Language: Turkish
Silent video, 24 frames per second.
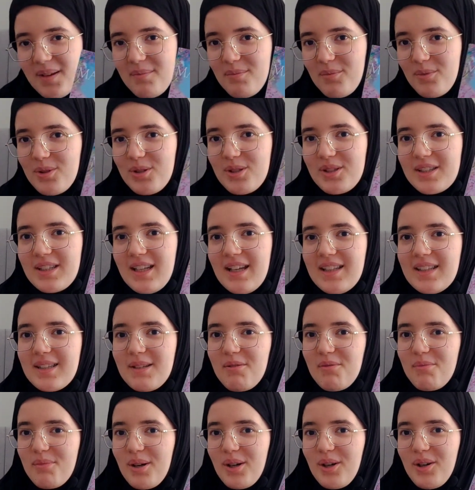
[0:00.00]
Bu yüzden
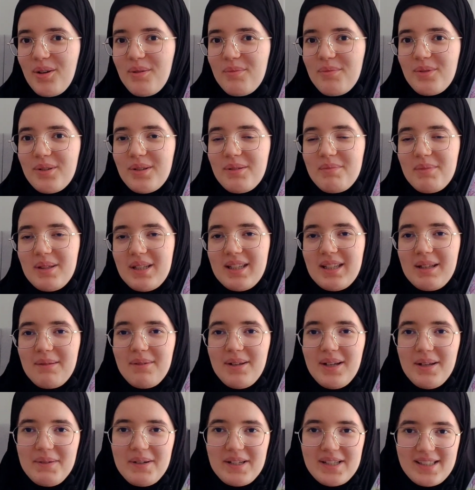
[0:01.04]
Devi McComber'ın bir
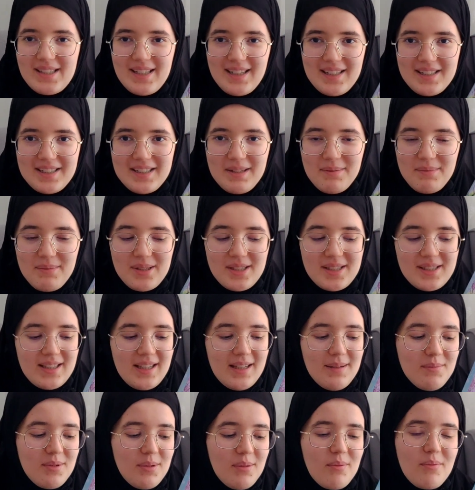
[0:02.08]
kitabıyla başlangıç yapmak
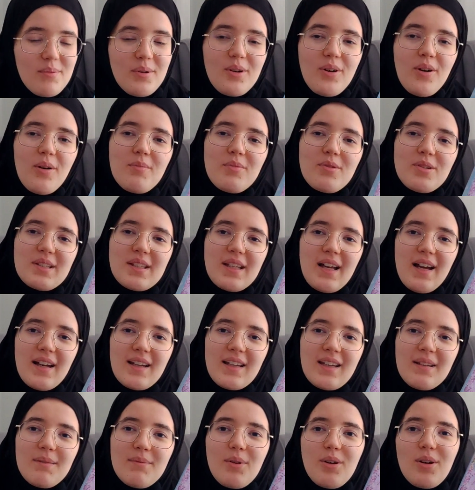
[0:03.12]
istedim. Devi McComber
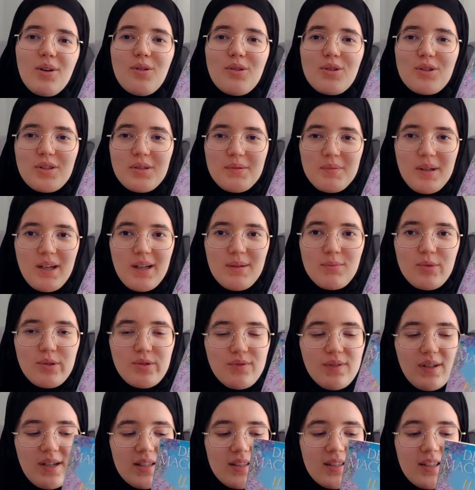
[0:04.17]
sakin böyle hoş bir
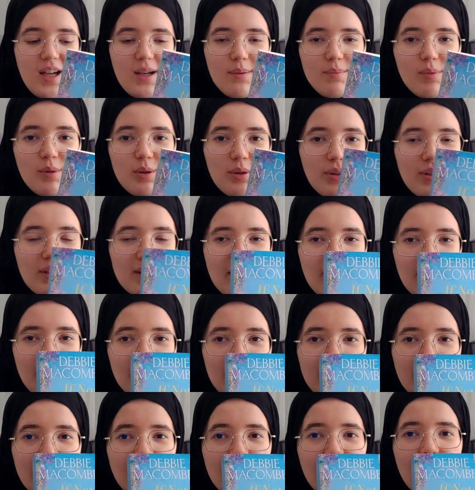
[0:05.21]
atmosfere sahip oluyor
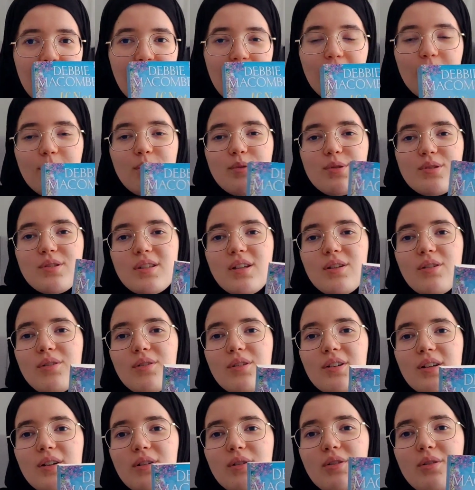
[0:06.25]
kitapları. Bu yüzden
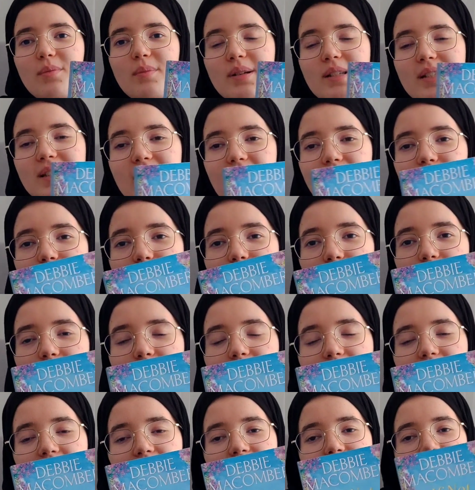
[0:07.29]
onları okumayı seviyorum.
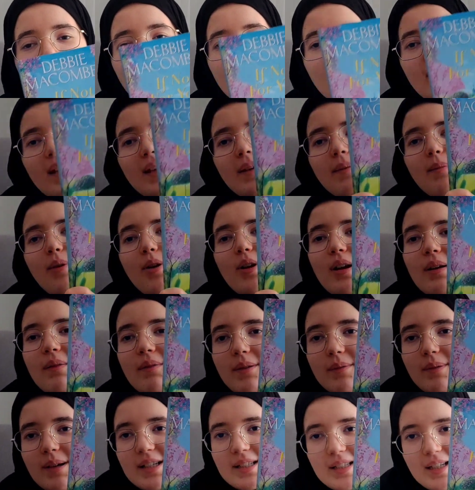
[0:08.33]
Böyle
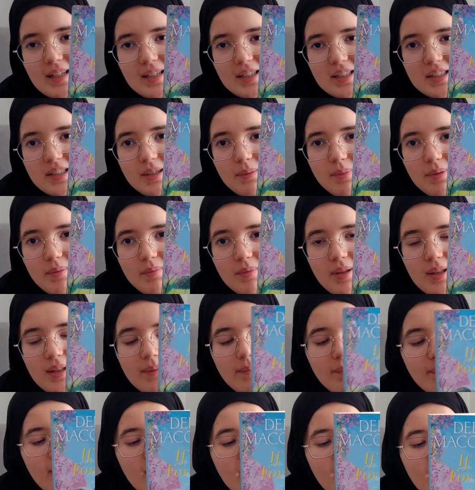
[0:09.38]
bir başlangıç yapayım
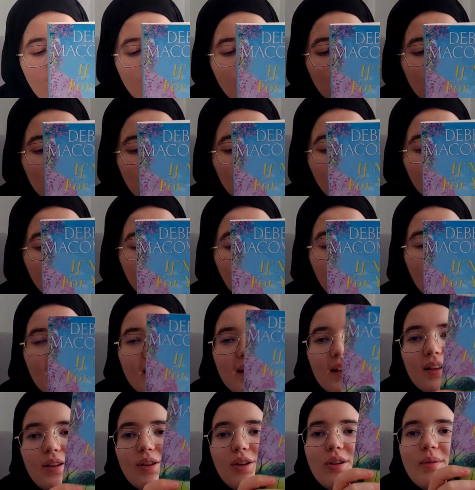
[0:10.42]
dedim. Bu kitabı
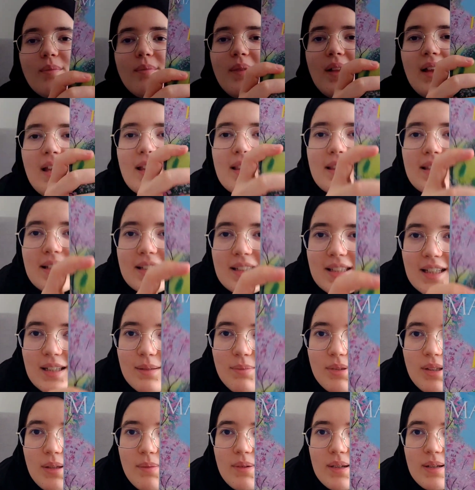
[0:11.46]
merak ediyorum.
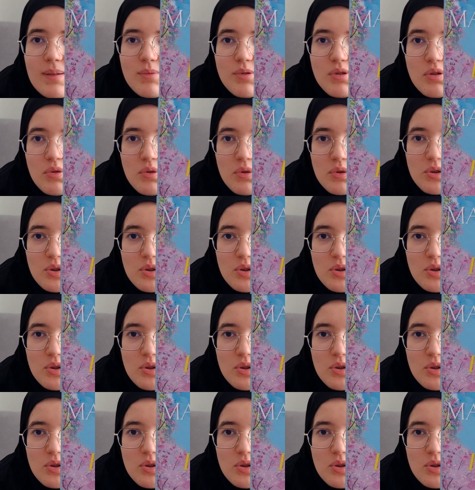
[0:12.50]
Tasarımı da benim çok